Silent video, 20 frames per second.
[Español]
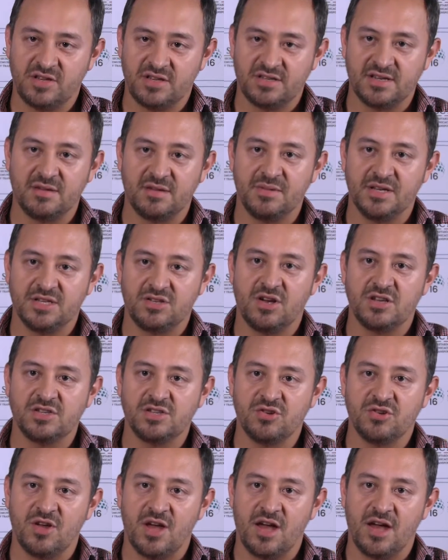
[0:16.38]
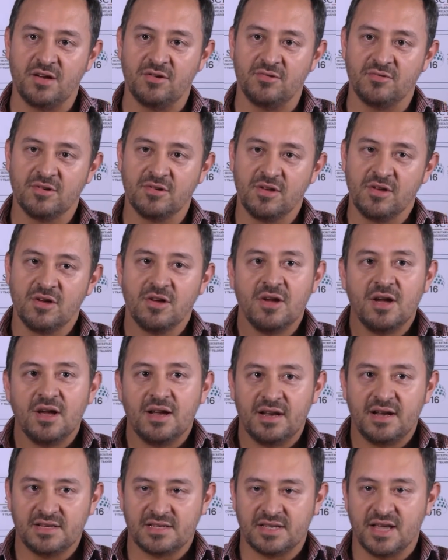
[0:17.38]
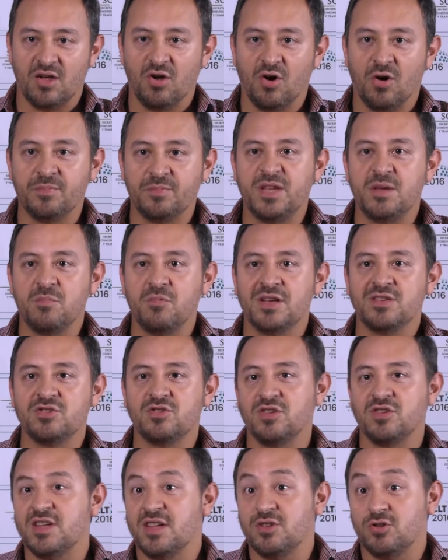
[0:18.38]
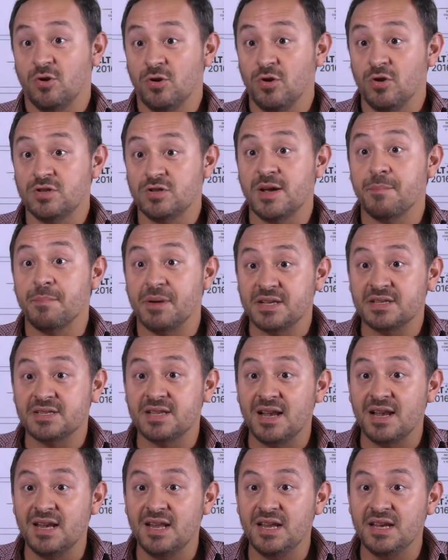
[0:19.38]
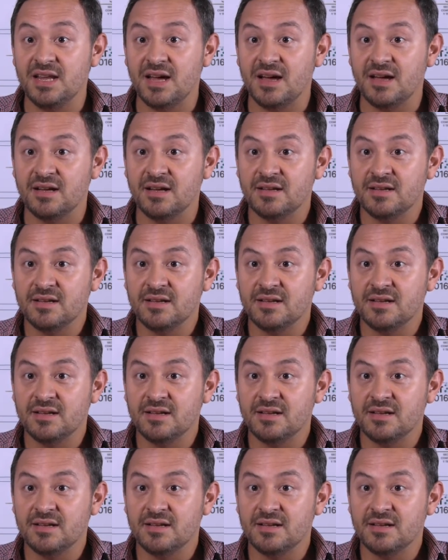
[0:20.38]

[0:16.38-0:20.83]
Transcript: de servicio al ciudadano. El estado óptimo es donde todo se presta en línea.